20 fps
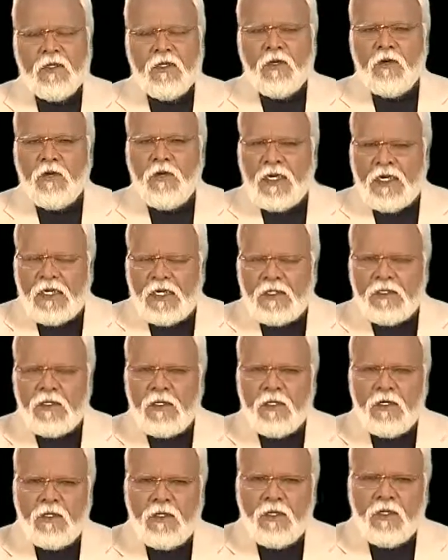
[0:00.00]
என்னுடைய
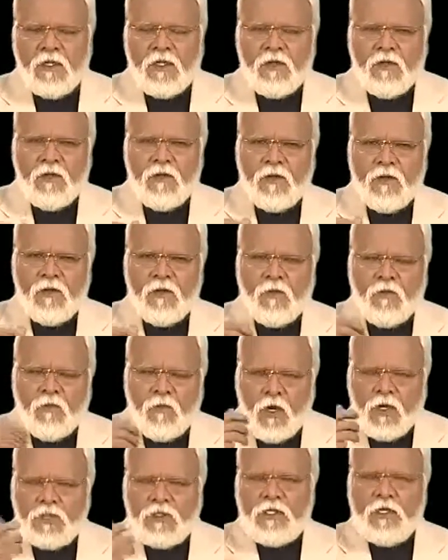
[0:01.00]
நெஞ்சார்ந்த
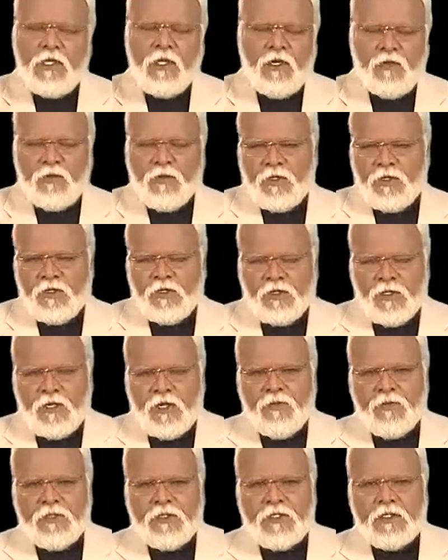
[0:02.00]
வாழ்த்துதலை உங்களுக்கு
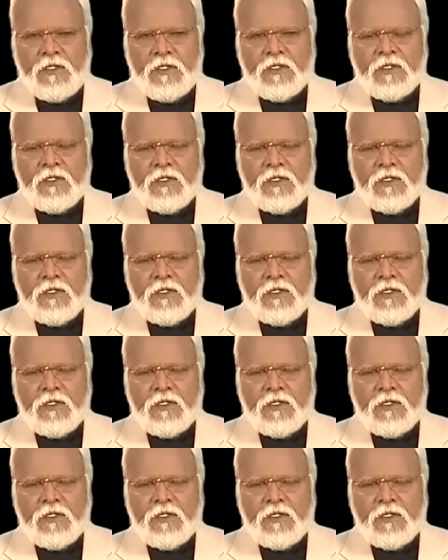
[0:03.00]
தெரிவித்து